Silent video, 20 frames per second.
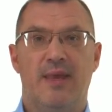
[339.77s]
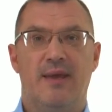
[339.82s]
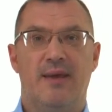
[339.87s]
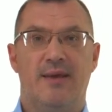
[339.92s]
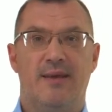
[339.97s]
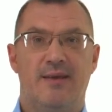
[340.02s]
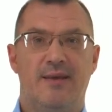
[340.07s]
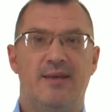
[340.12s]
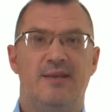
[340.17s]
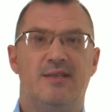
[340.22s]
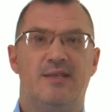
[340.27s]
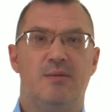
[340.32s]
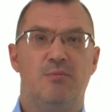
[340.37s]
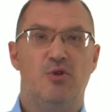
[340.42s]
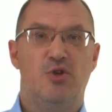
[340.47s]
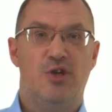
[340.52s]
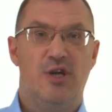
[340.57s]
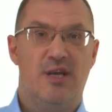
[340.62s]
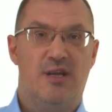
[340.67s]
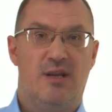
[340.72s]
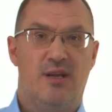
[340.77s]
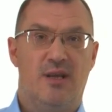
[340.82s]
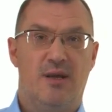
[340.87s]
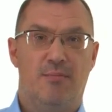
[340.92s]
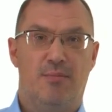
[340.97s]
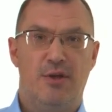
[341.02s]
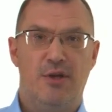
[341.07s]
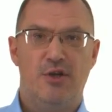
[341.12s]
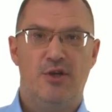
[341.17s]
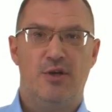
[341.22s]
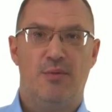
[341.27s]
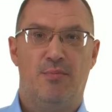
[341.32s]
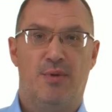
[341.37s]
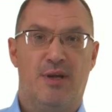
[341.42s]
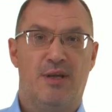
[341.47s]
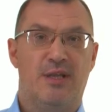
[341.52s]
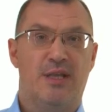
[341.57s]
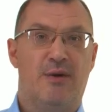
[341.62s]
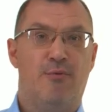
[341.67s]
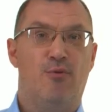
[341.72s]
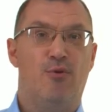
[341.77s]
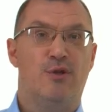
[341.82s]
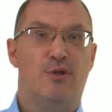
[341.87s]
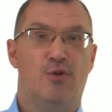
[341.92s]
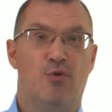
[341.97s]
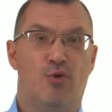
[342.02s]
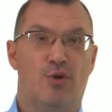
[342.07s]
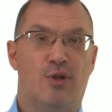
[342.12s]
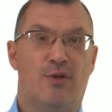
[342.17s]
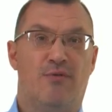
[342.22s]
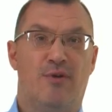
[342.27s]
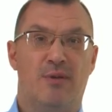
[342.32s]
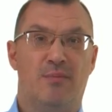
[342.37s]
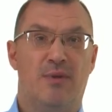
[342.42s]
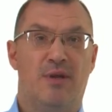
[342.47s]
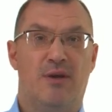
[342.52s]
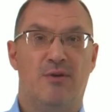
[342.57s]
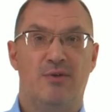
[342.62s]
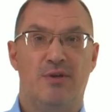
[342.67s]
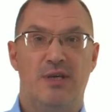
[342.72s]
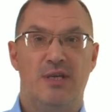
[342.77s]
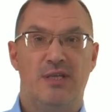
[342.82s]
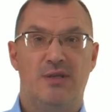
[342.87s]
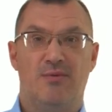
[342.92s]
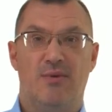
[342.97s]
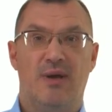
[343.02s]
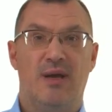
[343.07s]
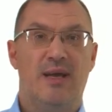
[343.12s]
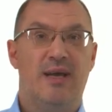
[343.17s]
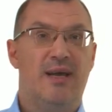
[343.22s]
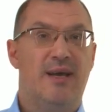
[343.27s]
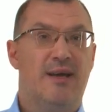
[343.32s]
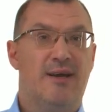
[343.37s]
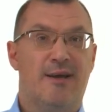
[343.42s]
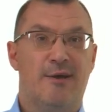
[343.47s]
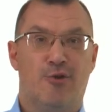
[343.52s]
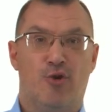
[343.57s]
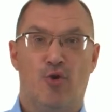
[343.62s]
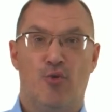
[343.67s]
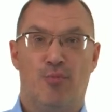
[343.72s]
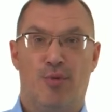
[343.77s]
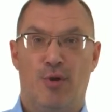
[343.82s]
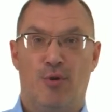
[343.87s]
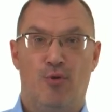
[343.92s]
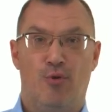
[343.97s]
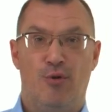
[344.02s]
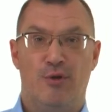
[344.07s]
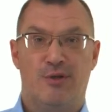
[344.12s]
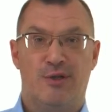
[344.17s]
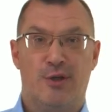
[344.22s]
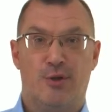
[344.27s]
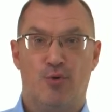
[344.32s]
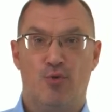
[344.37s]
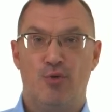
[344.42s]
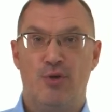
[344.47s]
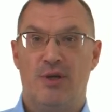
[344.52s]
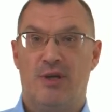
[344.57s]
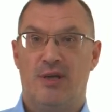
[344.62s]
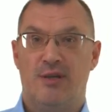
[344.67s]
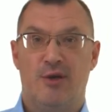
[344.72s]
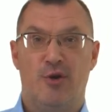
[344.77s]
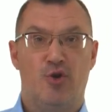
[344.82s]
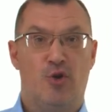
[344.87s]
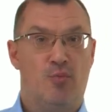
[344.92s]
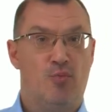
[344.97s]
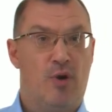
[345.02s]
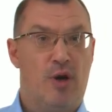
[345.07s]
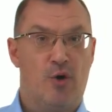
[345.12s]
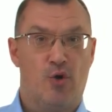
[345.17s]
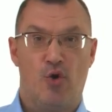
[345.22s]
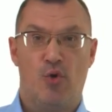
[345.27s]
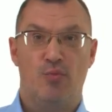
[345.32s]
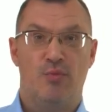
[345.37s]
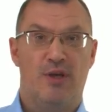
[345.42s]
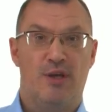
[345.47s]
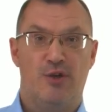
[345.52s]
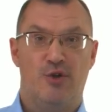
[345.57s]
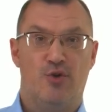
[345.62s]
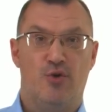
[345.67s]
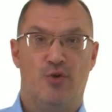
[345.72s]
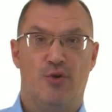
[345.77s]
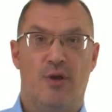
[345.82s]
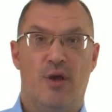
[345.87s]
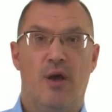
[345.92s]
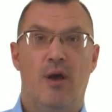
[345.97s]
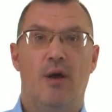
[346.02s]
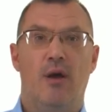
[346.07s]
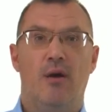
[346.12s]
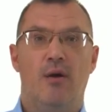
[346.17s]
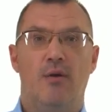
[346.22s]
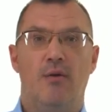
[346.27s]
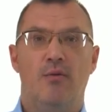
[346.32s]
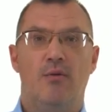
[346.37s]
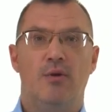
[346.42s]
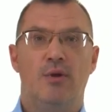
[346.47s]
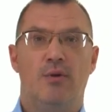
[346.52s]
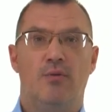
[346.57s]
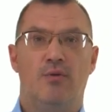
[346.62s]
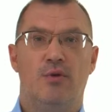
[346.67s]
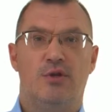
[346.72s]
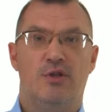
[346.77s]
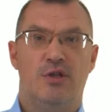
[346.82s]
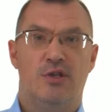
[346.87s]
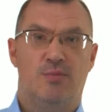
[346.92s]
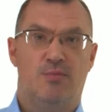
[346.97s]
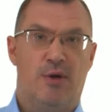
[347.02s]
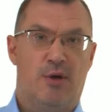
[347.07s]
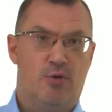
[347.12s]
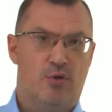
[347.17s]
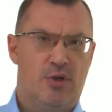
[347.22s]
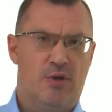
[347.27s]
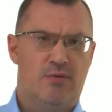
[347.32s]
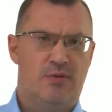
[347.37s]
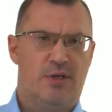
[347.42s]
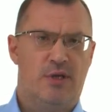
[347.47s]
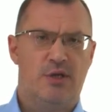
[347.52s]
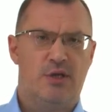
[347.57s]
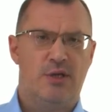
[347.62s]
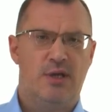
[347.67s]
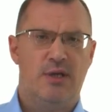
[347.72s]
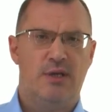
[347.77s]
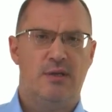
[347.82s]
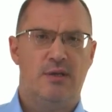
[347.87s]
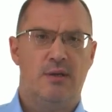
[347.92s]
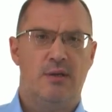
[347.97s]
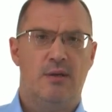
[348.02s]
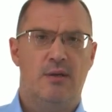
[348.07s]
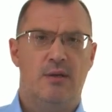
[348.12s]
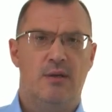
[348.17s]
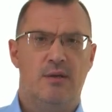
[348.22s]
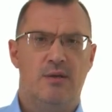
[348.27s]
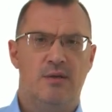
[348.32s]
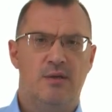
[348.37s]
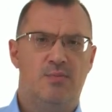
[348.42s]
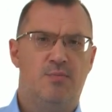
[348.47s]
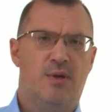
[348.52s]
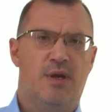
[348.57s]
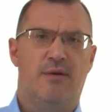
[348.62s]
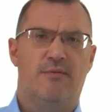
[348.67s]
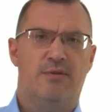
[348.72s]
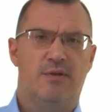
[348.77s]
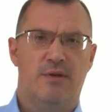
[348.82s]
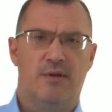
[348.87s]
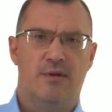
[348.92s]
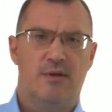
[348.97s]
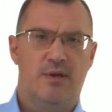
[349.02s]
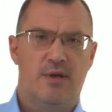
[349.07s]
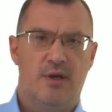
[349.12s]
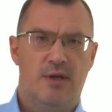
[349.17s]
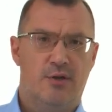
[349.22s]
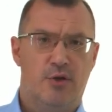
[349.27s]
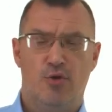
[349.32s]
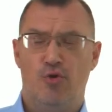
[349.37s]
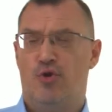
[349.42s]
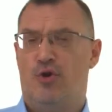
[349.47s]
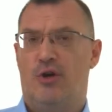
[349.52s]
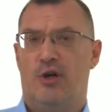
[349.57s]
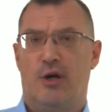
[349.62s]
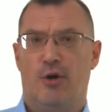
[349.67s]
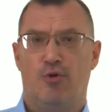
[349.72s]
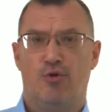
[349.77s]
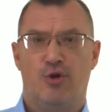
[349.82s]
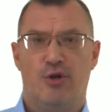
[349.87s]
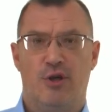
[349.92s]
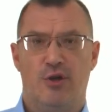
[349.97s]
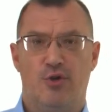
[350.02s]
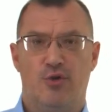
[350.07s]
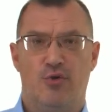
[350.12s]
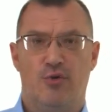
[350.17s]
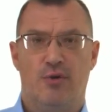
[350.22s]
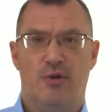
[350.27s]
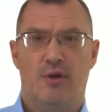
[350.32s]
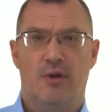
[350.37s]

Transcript: Есть замечательная притча про одного из лордов Адмиралтейства – которому приходит сотрудник и дает ему огромный отчет. Он его через пару дней возвращает. Исправьте. Это не очень хороший отчет.